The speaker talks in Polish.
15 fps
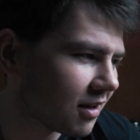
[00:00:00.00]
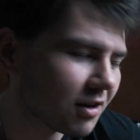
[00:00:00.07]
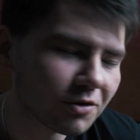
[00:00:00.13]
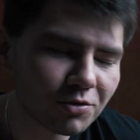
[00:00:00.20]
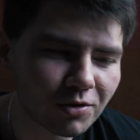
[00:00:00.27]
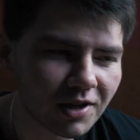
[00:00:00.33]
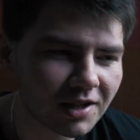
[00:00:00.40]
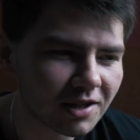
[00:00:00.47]

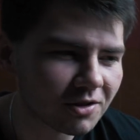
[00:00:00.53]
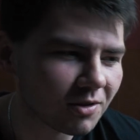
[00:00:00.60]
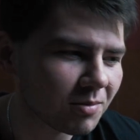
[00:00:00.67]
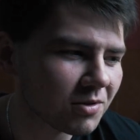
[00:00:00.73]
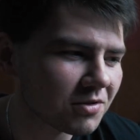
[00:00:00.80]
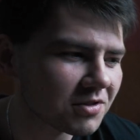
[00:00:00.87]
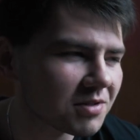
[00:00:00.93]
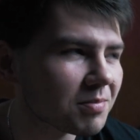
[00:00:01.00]
które na
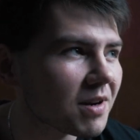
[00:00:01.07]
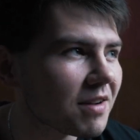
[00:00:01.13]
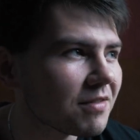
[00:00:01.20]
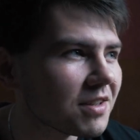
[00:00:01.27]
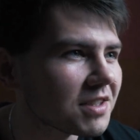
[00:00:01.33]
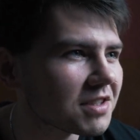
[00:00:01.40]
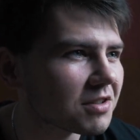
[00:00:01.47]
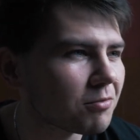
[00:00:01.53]
dobrą
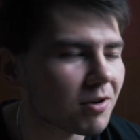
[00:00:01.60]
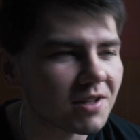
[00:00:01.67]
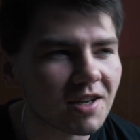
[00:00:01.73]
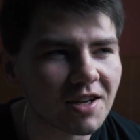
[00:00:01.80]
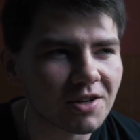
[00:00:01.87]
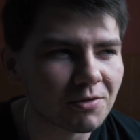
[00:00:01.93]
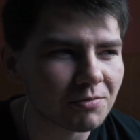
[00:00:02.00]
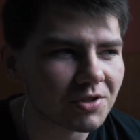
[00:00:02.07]
sprawę
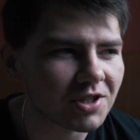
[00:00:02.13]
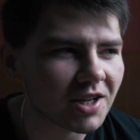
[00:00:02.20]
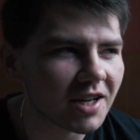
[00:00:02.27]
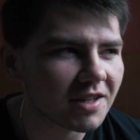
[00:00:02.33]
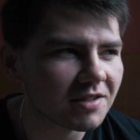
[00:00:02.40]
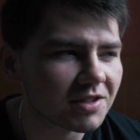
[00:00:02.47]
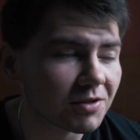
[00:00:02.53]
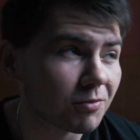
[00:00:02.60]
skłaniają
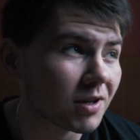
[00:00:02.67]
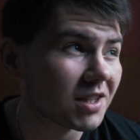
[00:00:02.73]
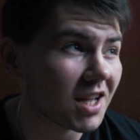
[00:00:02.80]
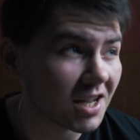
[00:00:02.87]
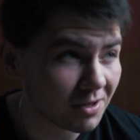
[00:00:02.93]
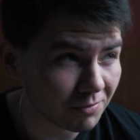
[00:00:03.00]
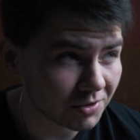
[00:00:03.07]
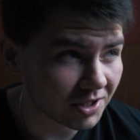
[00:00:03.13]
się,
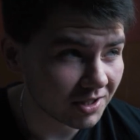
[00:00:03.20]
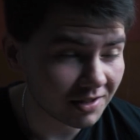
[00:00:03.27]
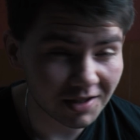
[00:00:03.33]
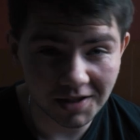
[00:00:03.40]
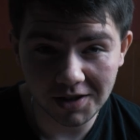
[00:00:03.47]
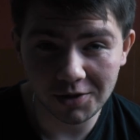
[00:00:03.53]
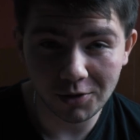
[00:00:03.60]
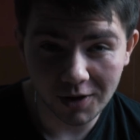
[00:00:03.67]
składają się na
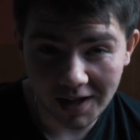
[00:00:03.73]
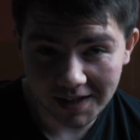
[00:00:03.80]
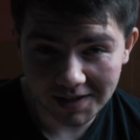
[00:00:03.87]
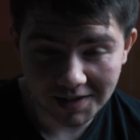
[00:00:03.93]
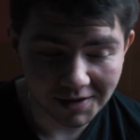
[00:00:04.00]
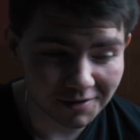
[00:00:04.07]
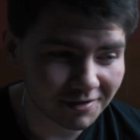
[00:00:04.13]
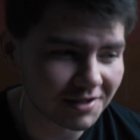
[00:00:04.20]
taki
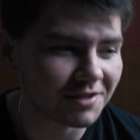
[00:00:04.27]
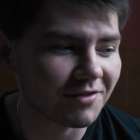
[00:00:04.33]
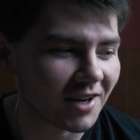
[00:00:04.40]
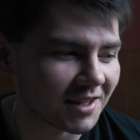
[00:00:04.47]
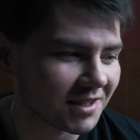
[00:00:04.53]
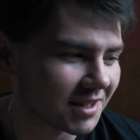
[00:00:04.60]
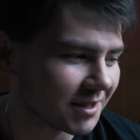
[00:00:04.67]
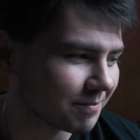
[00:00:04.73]
kolektyw
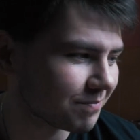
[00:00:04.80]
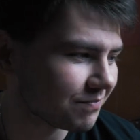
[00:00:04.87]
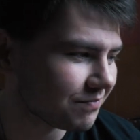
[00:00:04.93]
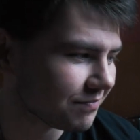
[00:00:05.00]
zwany